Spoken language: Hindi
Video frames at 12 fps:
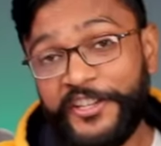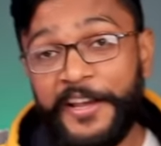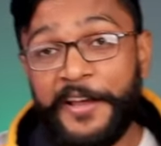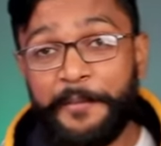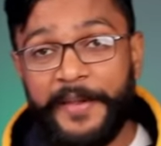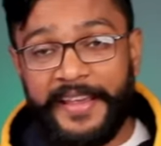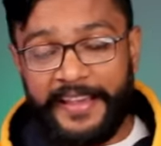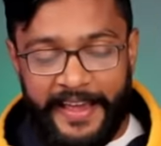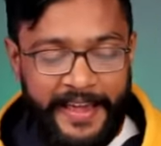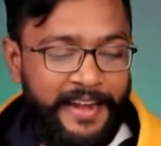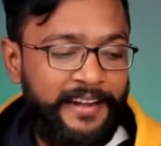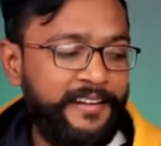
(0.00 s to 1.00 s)
जे बी
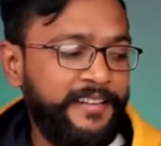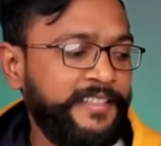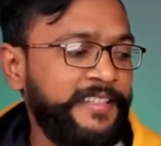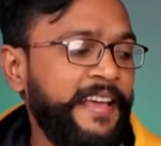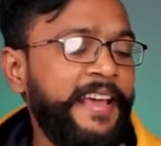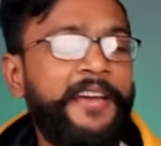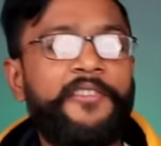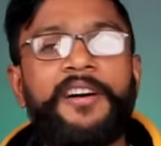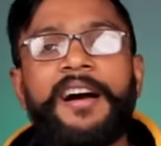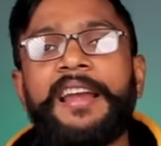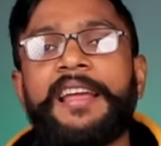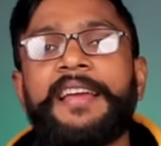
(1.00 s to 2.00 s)
एल ये
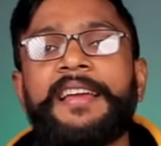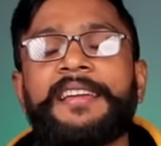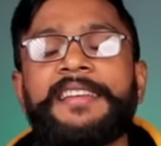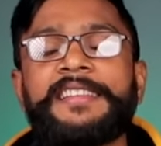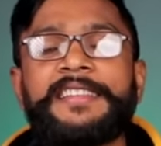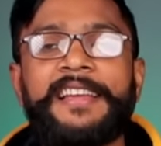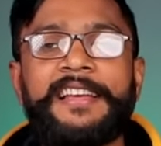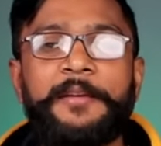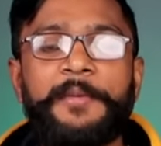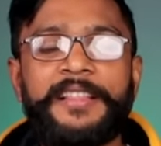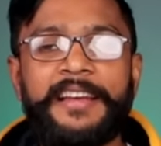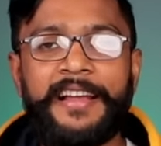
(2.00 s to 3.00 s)
वाले इसके
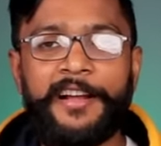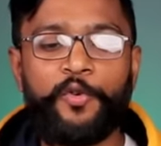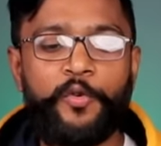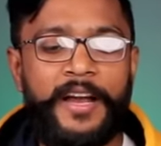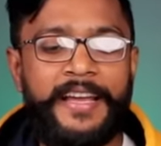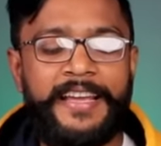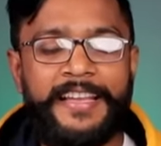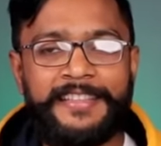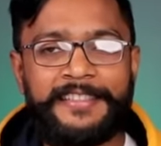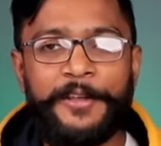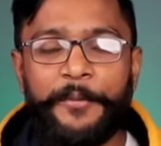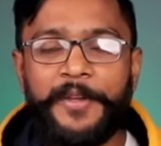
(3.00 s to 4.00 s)
लिए मैं इतना ही कहूँगा
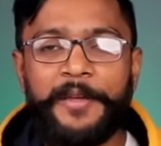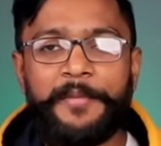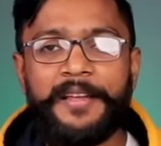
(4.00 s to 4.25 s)
इन सभी